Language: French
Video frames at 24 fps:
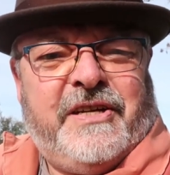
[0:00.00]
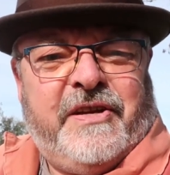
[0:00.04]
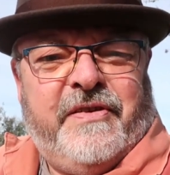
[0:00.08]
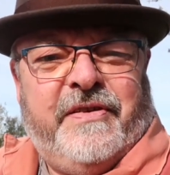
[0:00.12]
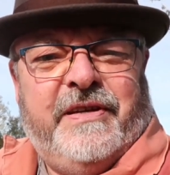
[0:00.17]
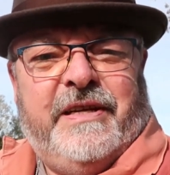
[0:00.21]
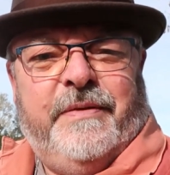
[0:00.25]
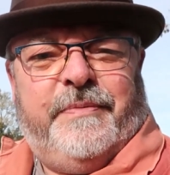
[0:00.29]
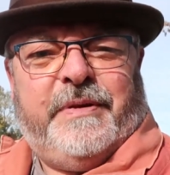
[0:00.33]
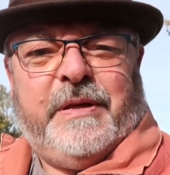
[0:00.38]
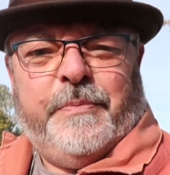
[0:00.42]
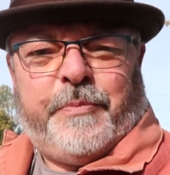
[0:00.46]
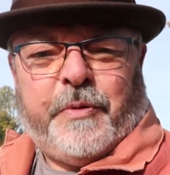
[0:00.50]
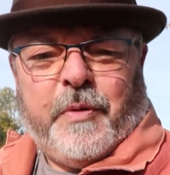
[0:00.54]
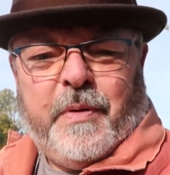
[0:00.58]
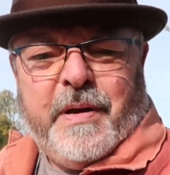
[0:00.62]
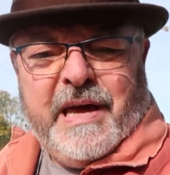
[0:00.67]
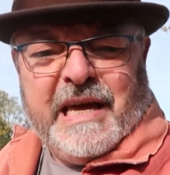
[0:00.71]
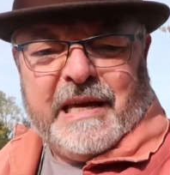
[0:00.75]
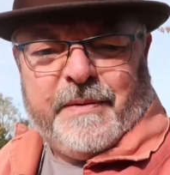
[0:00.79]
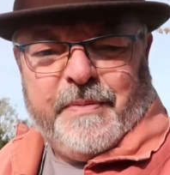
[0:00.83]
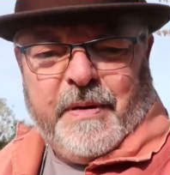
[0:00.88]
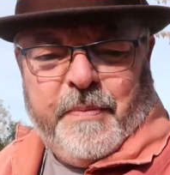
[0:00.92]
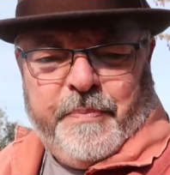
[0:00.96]
J'avais des petits
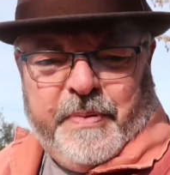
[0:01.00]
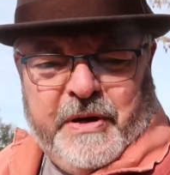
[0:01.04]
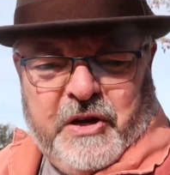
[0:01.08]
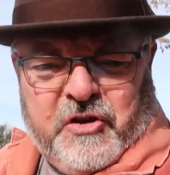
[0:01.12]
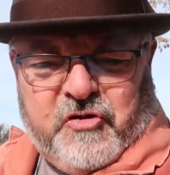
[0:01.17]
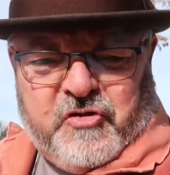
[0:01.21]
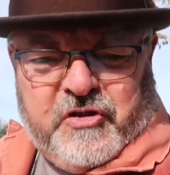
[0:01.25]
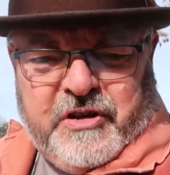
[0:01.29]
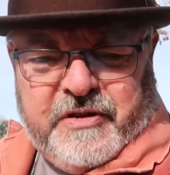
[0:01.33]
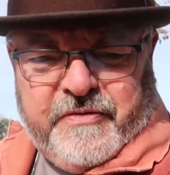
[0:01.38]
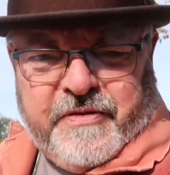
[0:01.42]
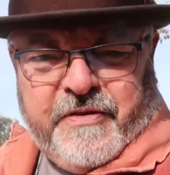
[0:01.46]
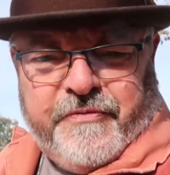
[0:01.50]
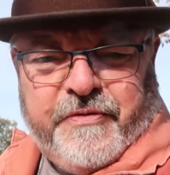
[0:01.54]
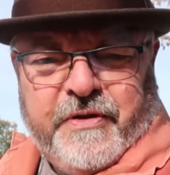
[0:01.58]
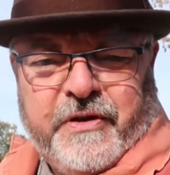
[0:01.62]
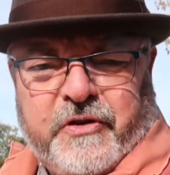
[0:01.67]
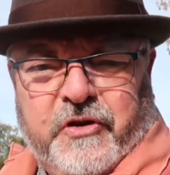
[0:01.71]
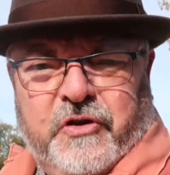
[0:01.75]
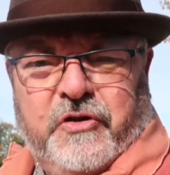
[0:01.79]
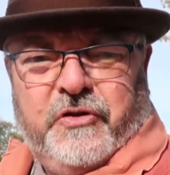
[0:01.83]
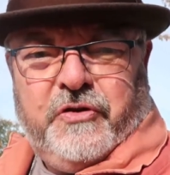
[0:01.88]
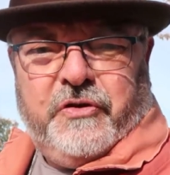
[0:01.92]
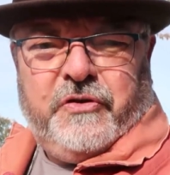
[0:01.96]
problèmes avec ma perche là, va
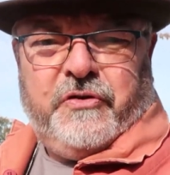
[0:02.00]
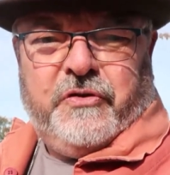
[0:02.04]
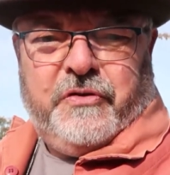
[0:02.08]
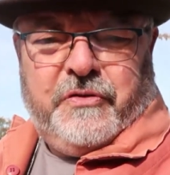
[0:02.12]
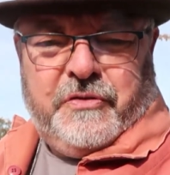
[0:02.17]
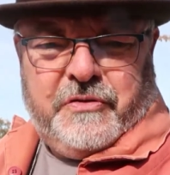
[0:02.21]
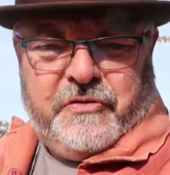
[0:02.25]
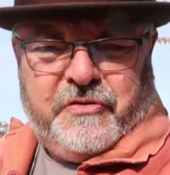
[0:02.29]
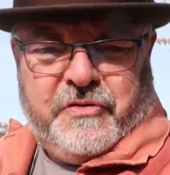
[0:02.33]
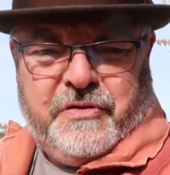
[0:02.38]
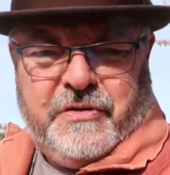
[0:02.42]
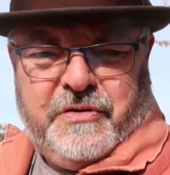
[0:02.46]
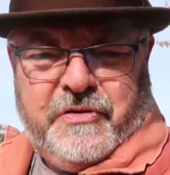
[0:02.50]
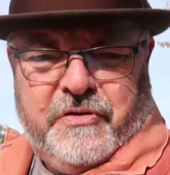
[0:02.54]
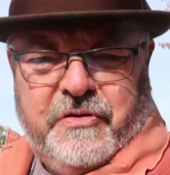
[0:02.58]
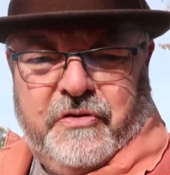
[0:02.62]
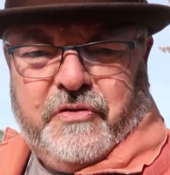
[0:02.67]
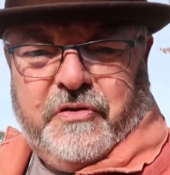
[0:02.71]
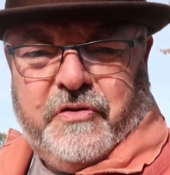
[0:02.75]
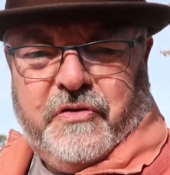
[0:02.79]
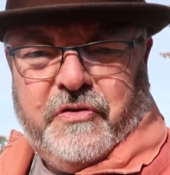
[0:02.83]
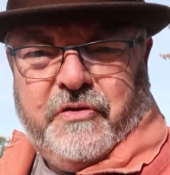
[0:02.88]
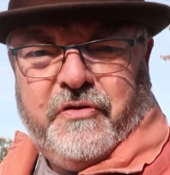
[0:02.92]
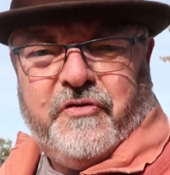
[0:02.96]
faire que
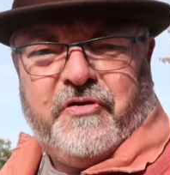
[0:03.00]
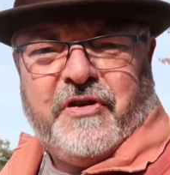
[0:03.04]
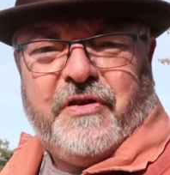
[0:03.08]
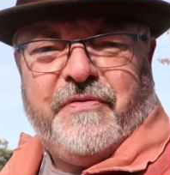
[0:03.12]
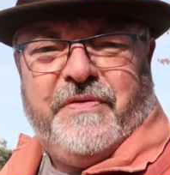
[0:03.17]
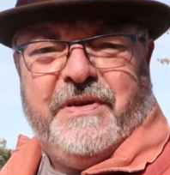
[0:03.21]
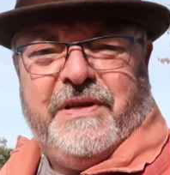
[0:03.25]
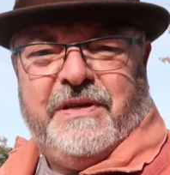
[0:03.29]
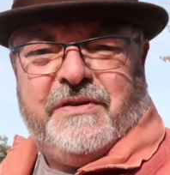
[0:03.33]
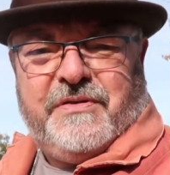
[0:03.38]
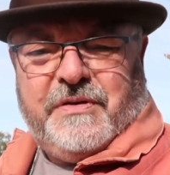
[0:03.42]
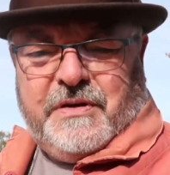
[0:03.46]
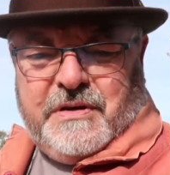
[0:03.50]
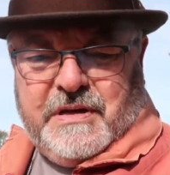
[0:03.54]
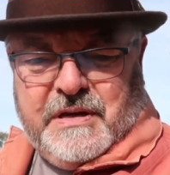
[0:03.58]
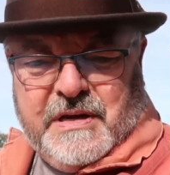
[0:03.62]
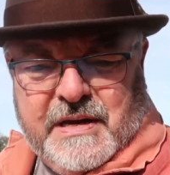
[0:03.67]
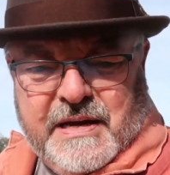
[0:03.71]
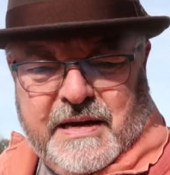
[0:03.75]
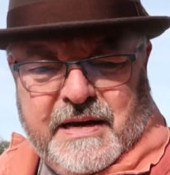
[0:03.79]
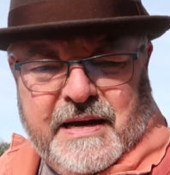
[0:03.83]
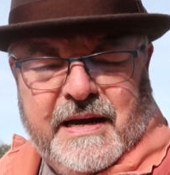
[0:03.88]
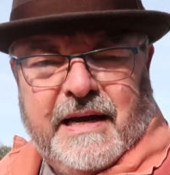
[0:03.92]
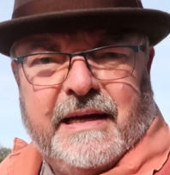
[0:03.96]
j'avise
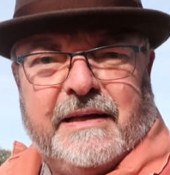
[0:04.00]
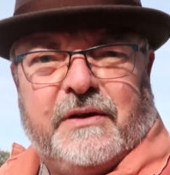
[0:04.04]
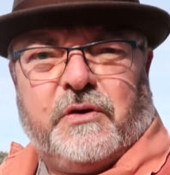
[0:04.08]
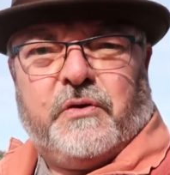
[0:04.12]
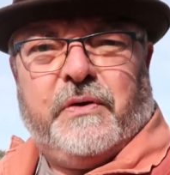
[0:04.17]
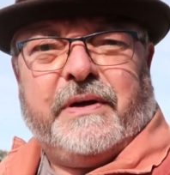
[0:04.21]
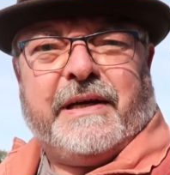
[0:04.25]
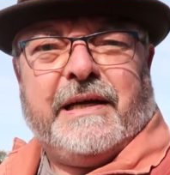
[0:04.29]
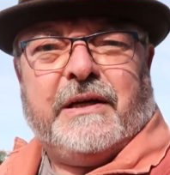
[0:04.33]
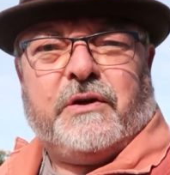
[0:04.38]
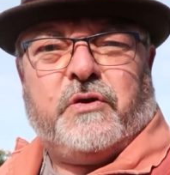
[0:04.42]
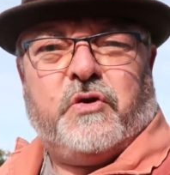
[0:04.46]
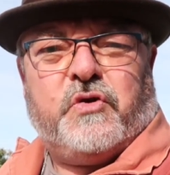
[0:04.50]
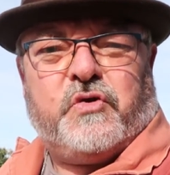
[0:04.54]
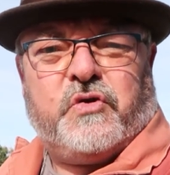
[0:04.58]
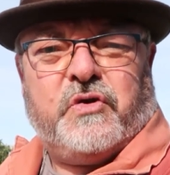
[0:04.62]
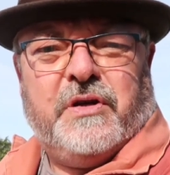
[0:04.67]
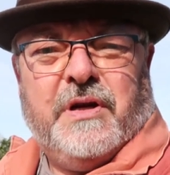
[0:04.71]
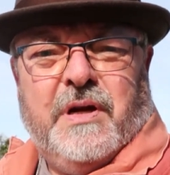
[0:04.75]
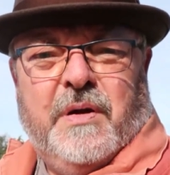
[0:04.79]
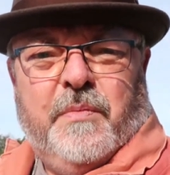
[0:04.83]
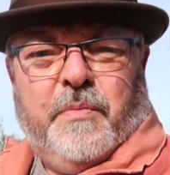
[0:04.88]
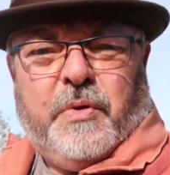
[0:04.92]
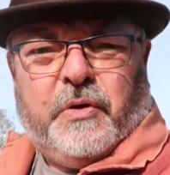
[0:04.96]
à trouver quelque
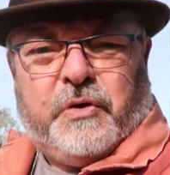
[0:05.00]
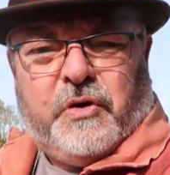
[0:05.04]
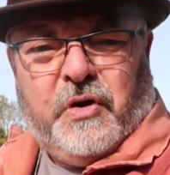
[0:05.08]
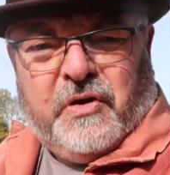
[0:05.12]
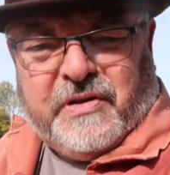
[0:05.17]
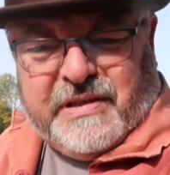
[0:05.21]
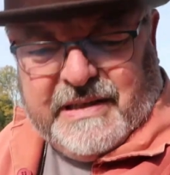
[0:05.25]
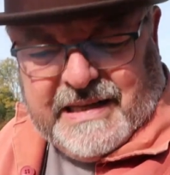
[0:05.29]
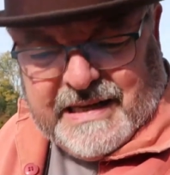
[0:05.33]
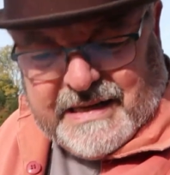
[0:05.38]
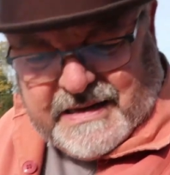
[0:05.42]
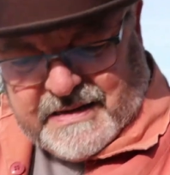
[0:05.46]
chose. Pourtant c'est